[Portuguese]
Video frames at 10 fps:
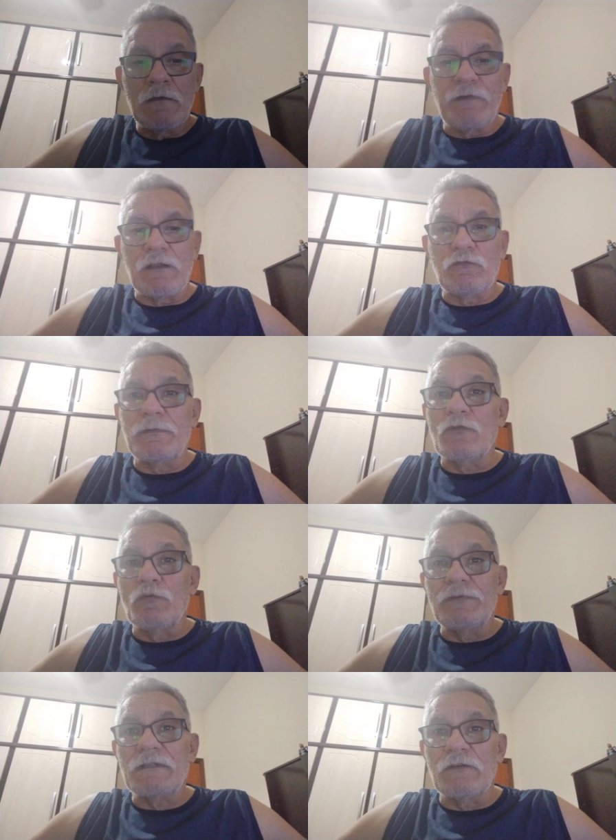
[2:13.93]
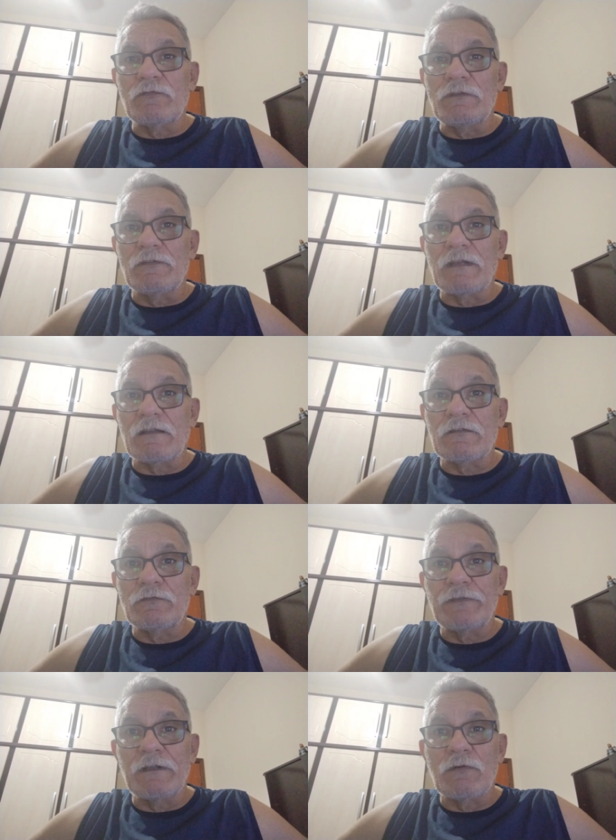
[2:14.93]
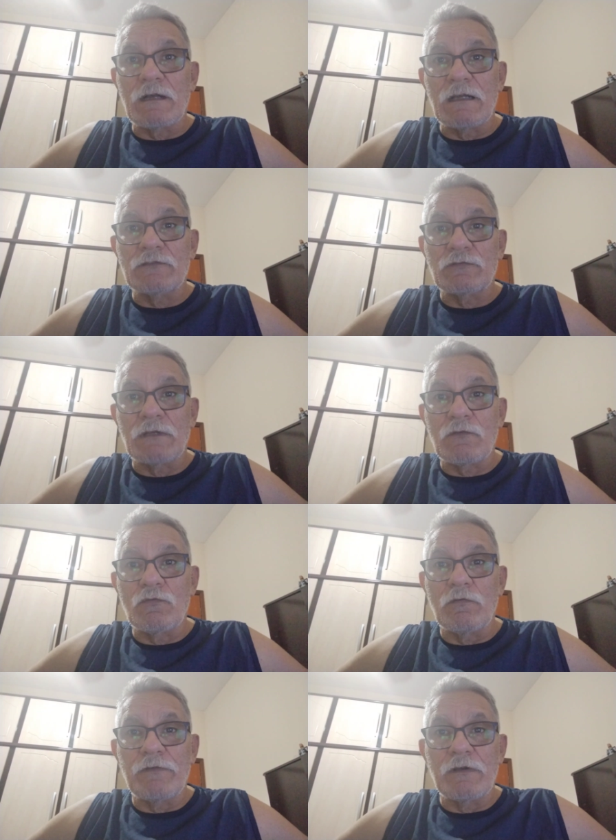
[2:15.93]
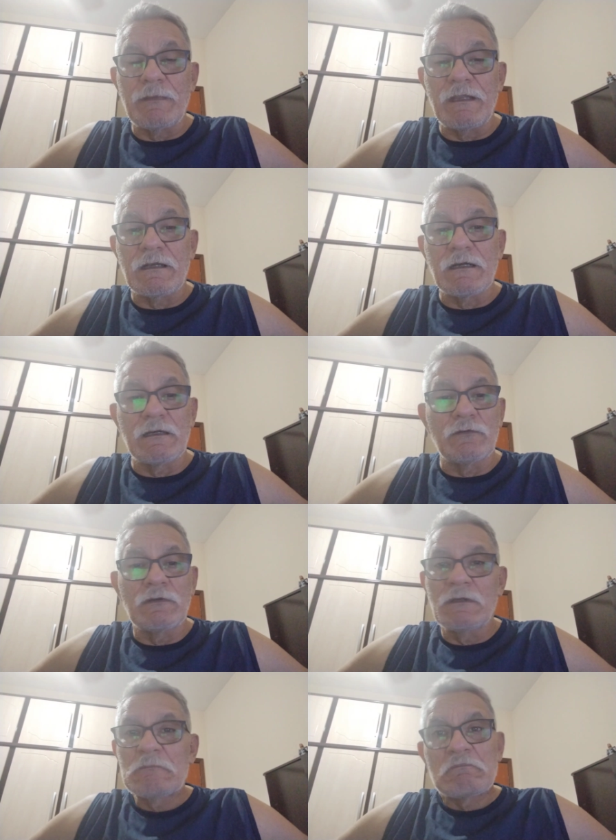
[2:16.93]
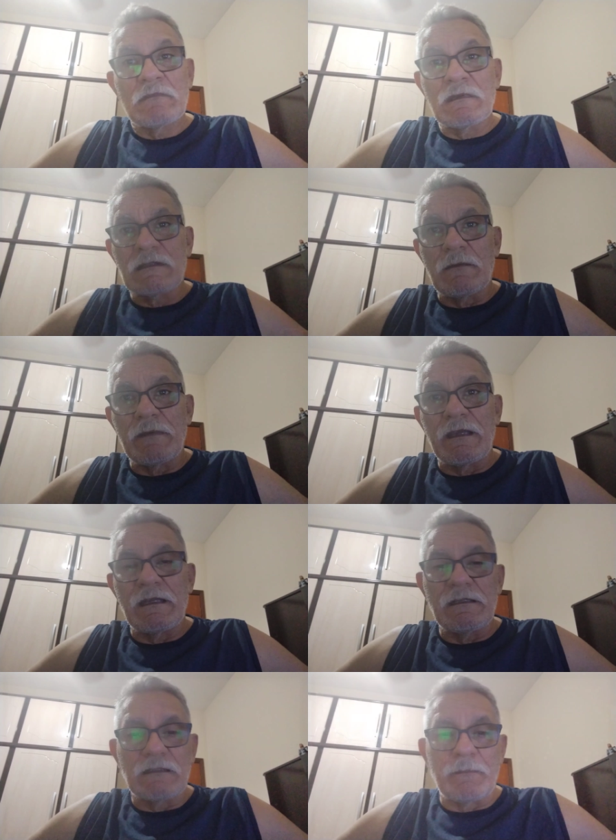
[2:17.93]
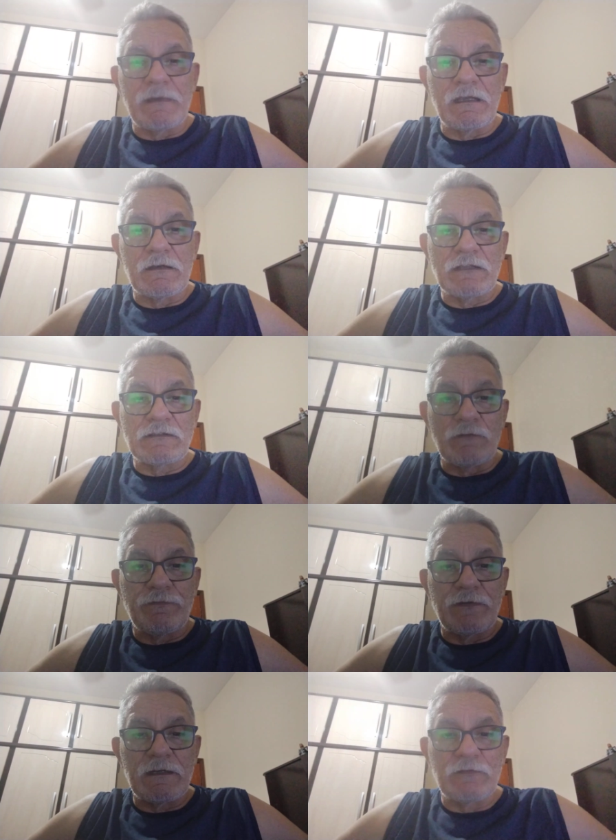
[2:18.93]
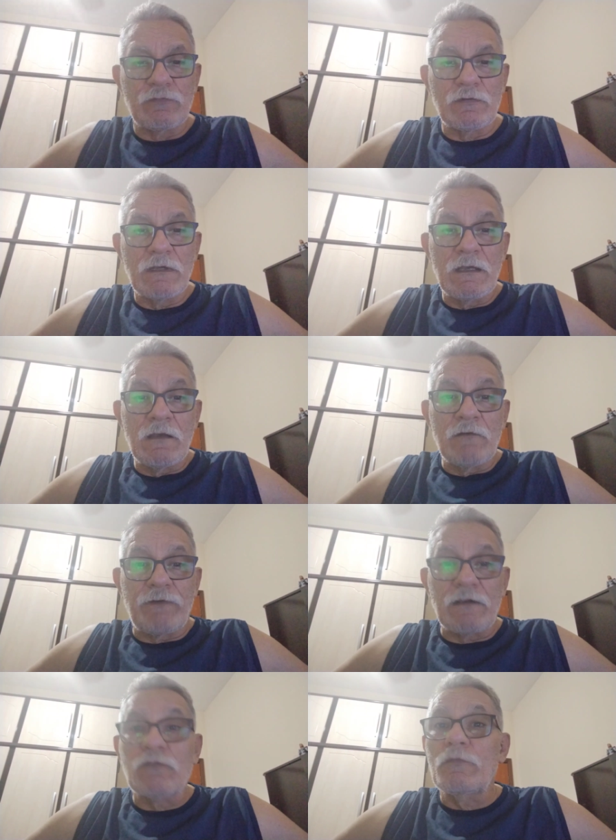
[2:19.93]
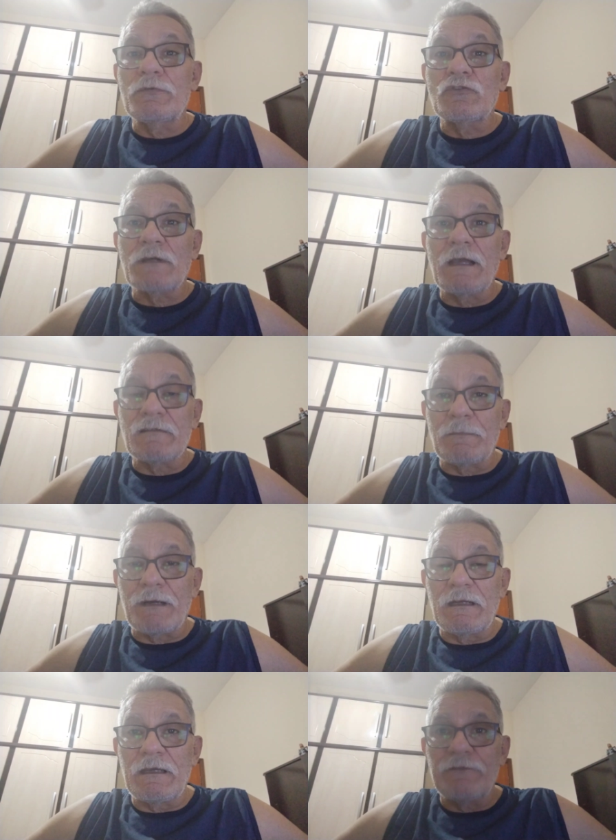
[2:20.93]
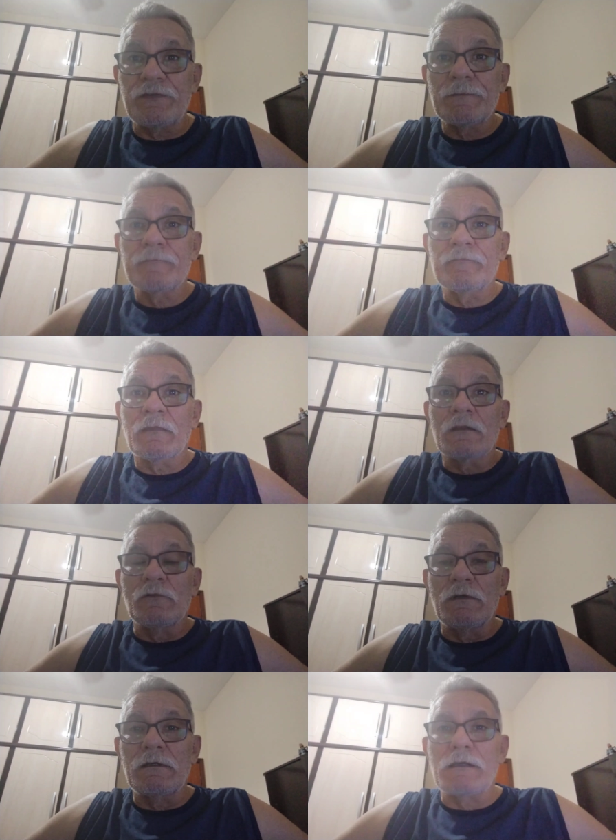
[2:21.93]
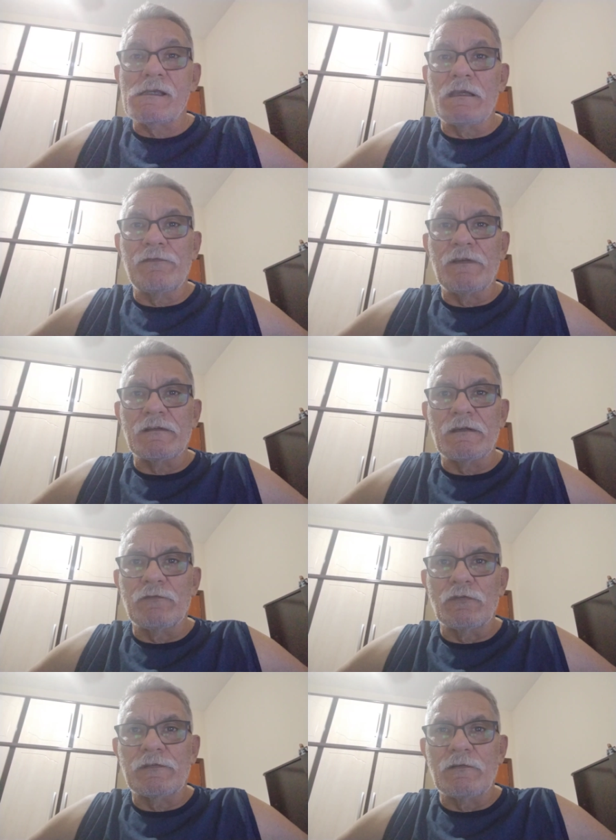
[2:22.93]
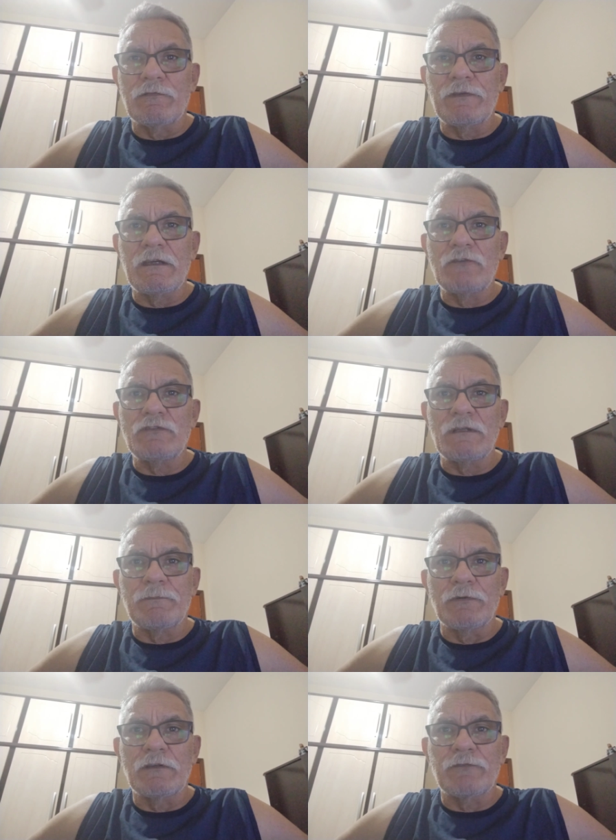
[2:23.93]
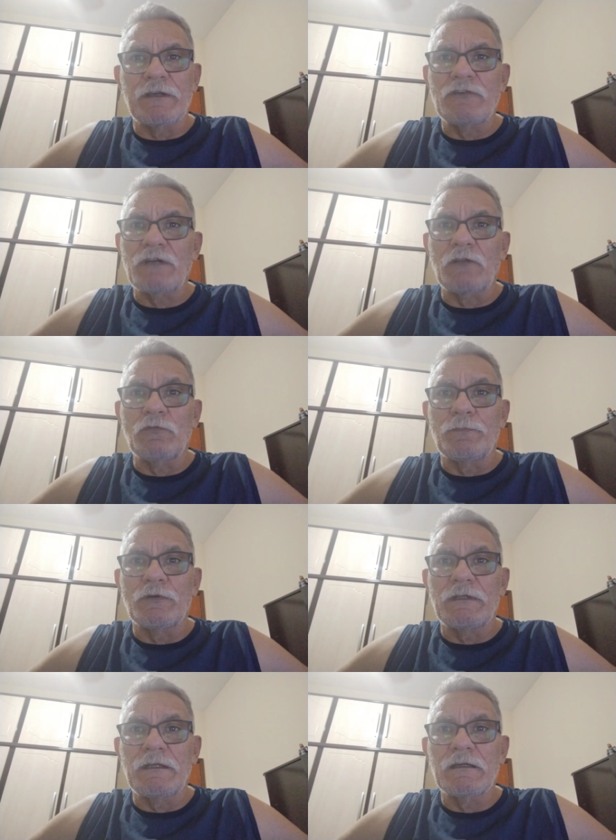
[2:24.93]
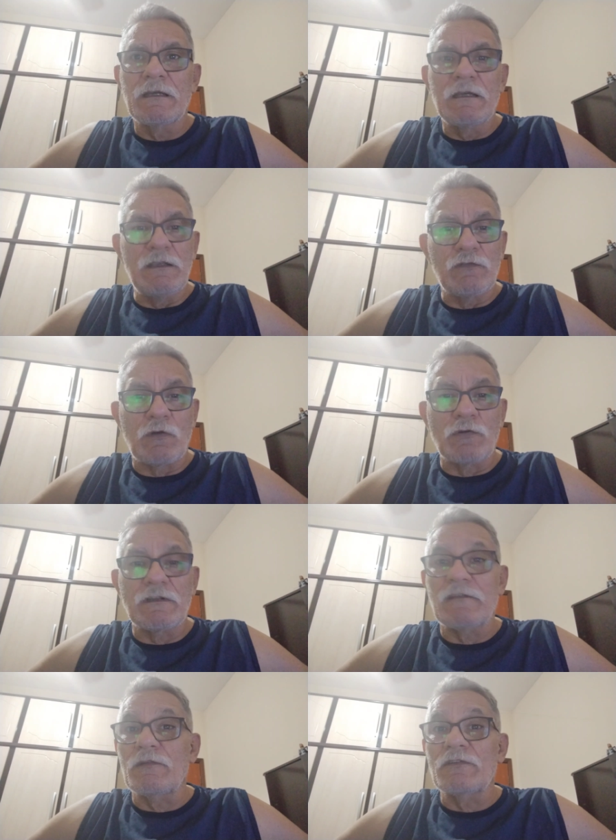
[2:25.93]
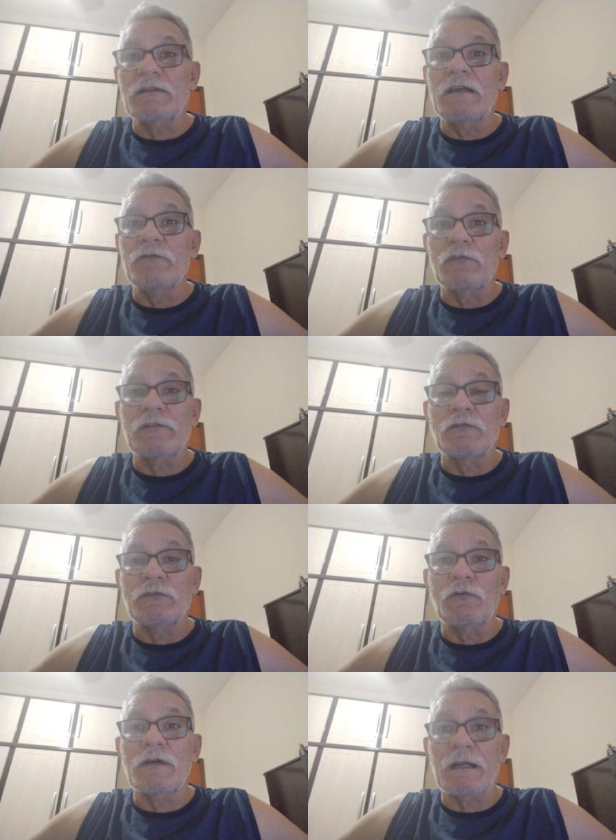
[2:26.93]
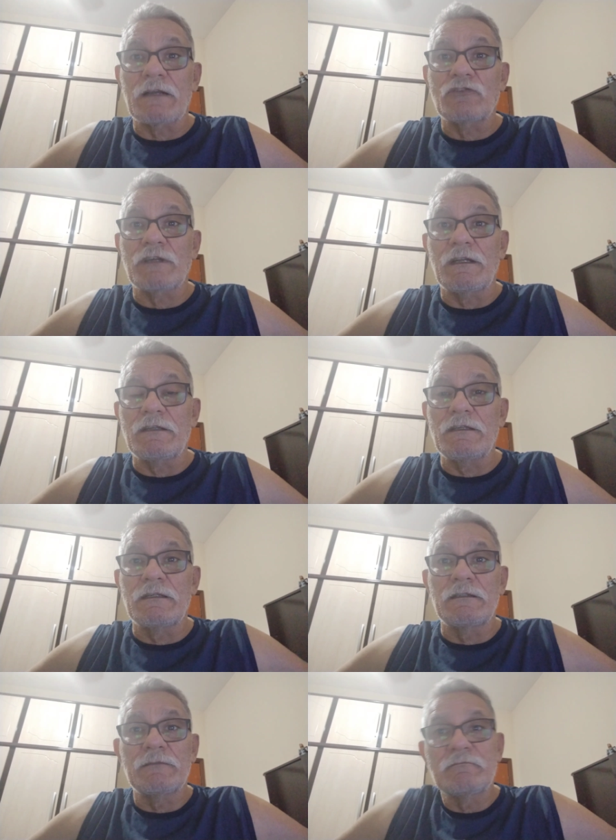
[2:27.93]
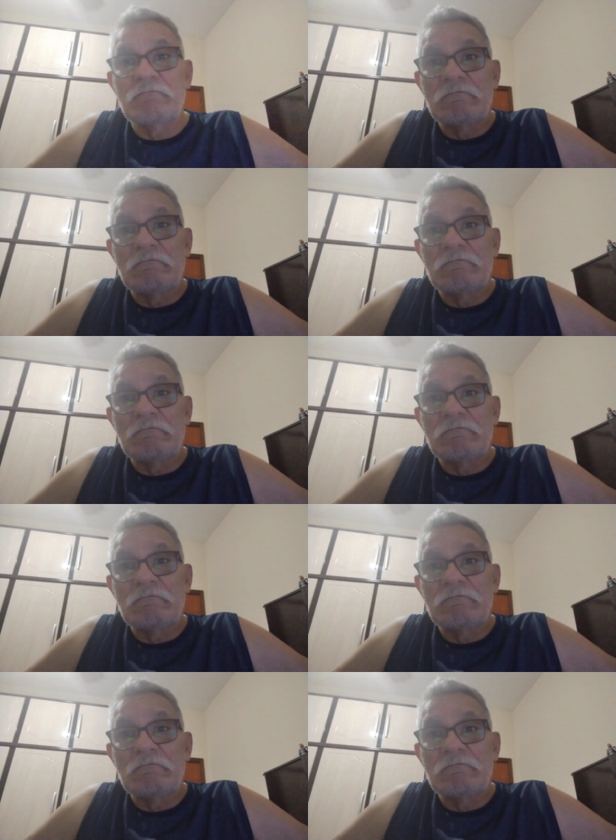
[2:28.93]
Fala sobre Cuba e Estados Unidos, relação de Fidel Castro lá com o governo americano, também ali também questão fácil. Fala sobre o Chá Reza Parlev, né, que fez a Revolução Verde, depois foi retirado do poder. Isso aconteceu antes da Revolução Teocrática Iraniana.